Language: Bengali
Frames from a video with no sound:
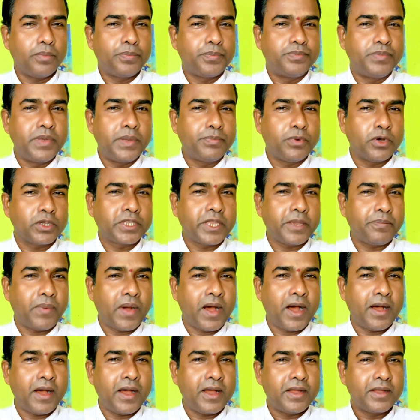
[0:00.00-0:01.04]
বিপথে
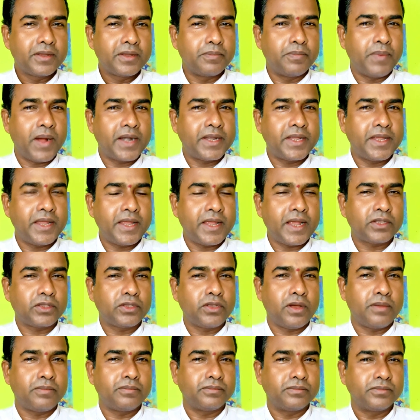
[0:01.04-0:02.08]
পা বাড়িয়ে
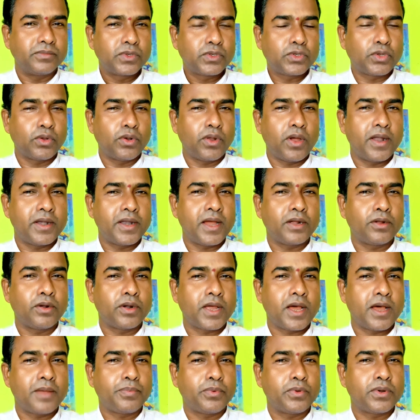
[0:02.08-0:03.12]
একদম ষোলো আনা
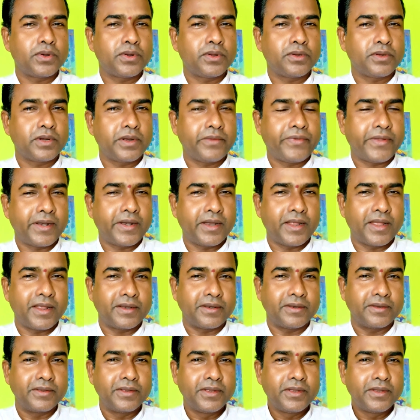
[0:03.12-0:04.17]
ঘোড়া পূর্ণ করে ফেললেন
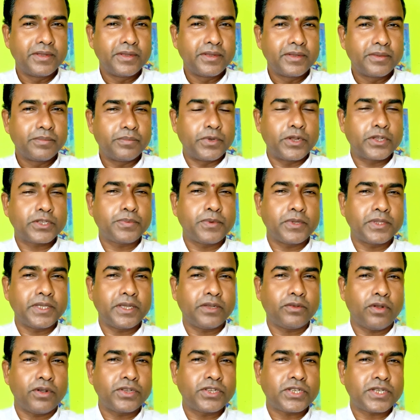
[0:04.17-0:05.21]
বৃহস্পতি
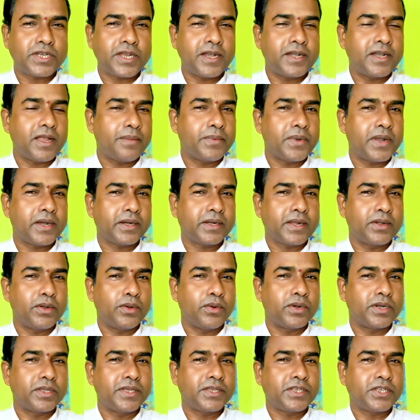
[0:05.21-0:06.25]
কনস্ট্যান্ট আপনাকে
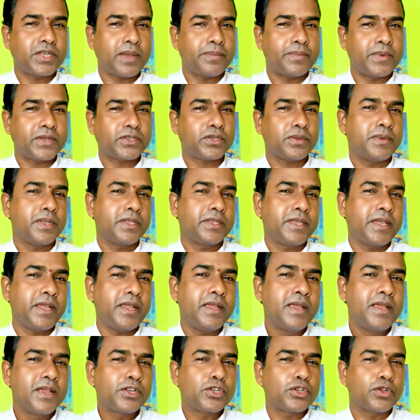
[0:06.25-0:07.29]
নোট দিচ্ছে আপনার সম্বন্ধে
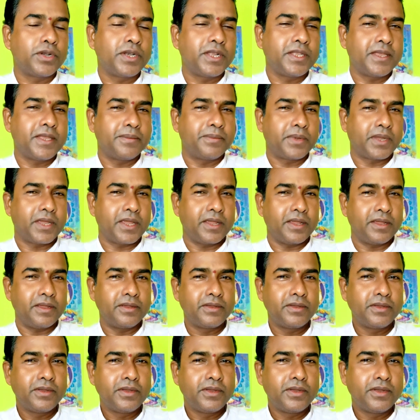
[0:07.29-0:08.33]
শনিদেবকে
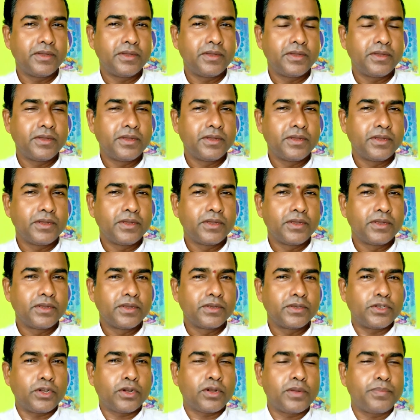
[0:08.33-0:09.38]

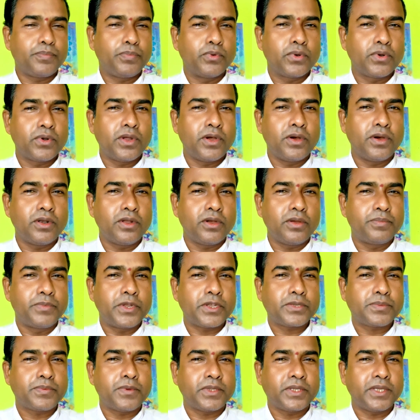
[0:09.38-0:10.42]
যখন পূর্ণ হলো
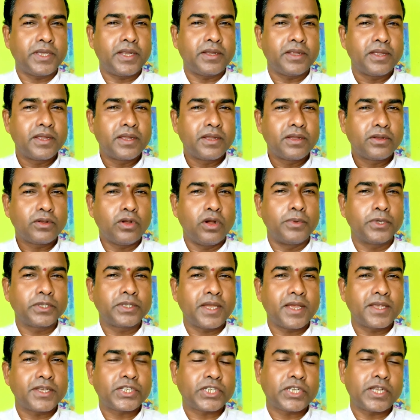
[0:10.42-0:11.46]
বৃহস্পতির
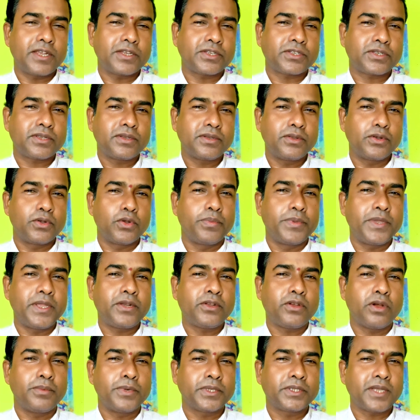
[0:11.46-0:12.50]
ক্ষমতা শেষ রবির
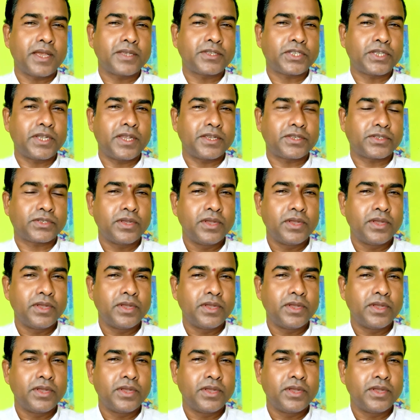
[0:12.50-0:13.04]
ক্ষমতা শেষ